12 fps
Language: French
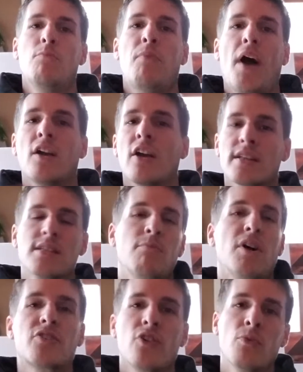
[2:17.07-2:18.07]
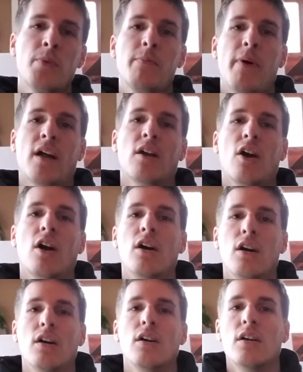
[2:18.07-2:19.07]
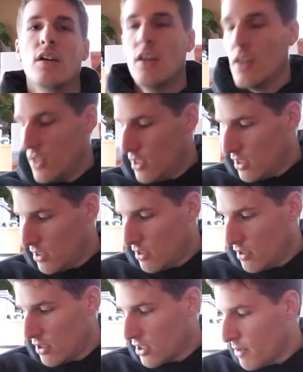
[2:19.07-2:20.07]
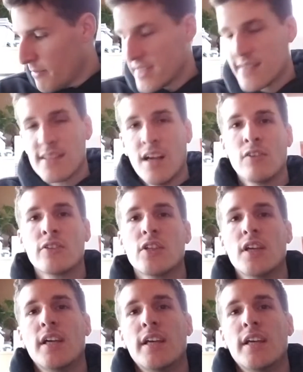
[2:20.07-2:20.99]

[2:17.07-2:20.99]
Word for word: par leurs émotions, puis par leur euh, comment ils sentent.